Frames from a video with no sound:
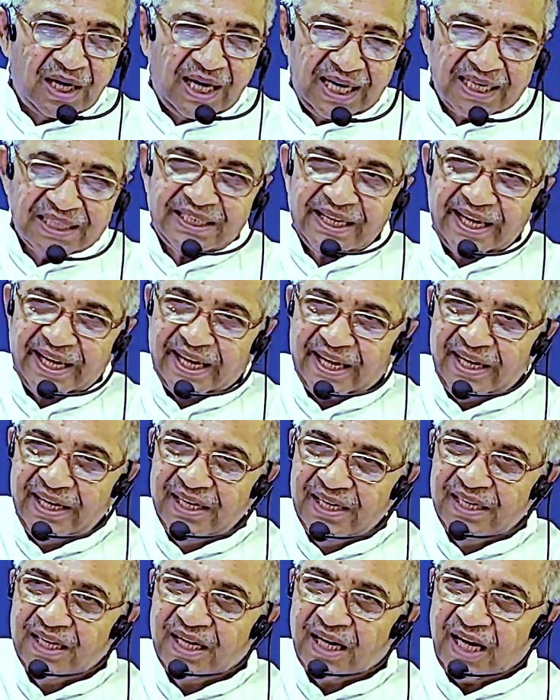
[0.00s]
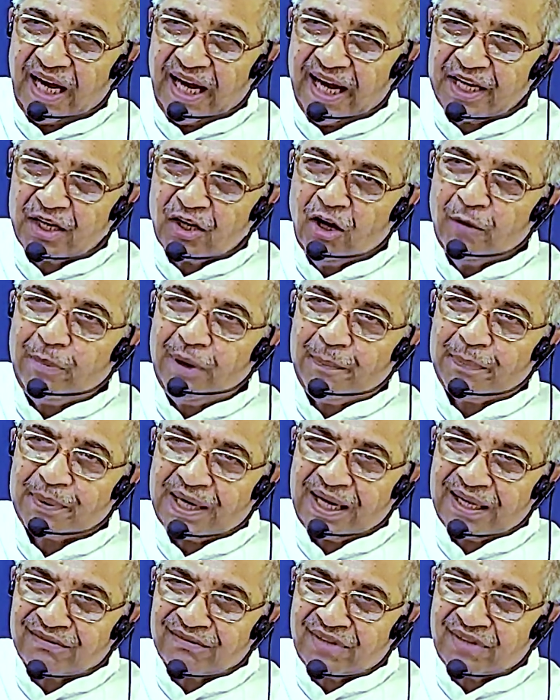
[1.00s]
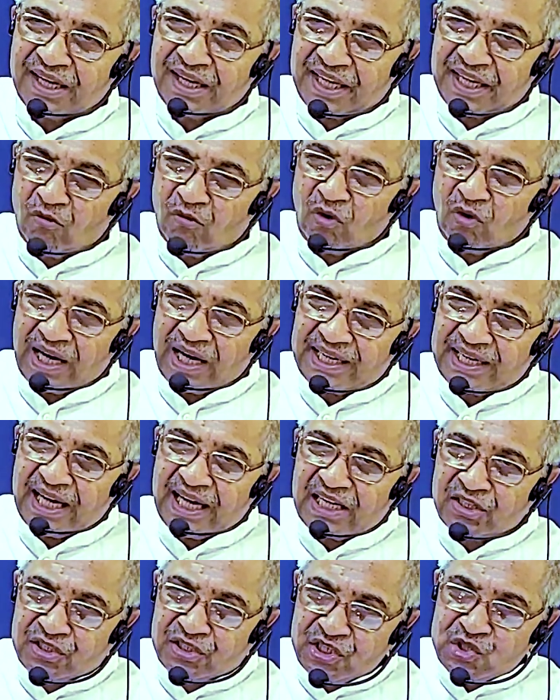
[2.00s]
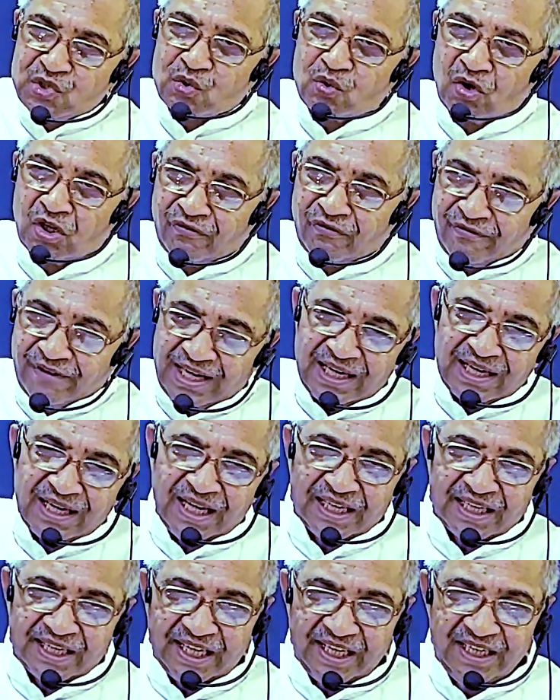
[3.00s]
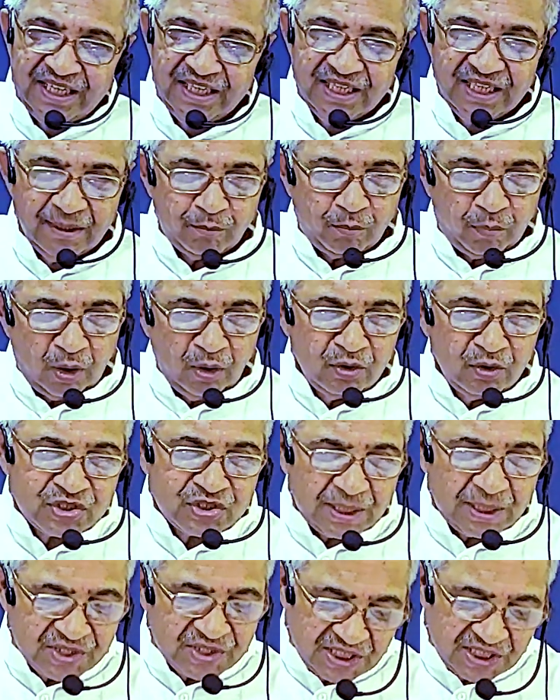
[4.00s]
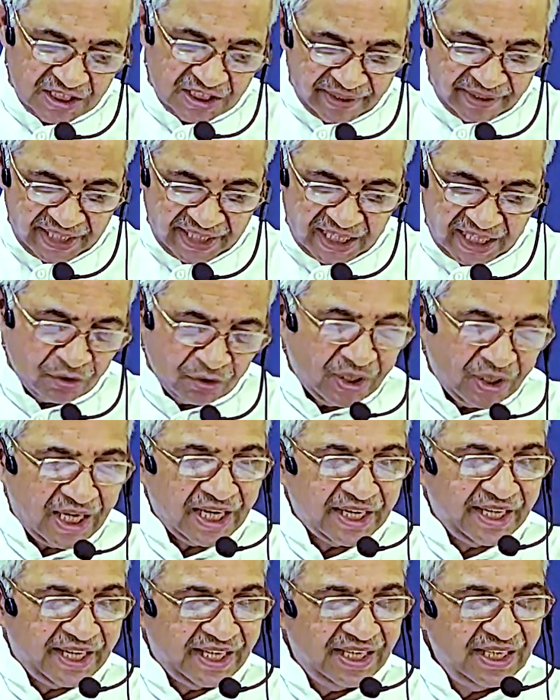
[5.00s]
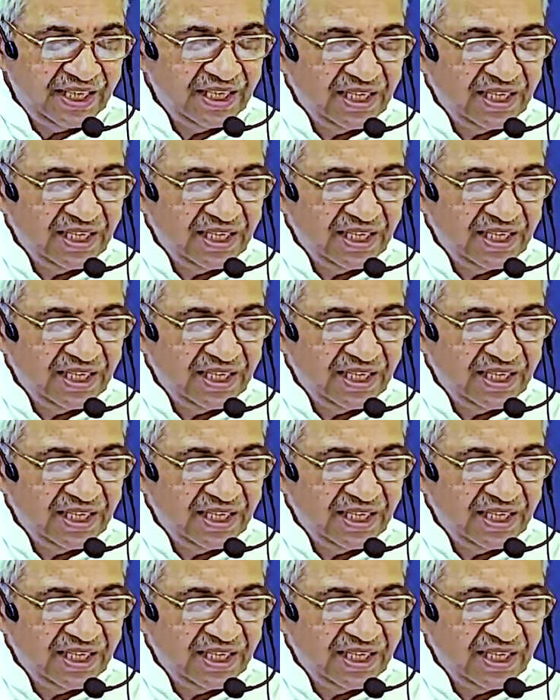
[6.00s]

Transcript: అంటే ఐరోపా ప్రాంతానికి వాక్యాన్ని తీసుకొని వెళ్ళడానికి పౌలు సంసిద్ధమయ్యాడు అని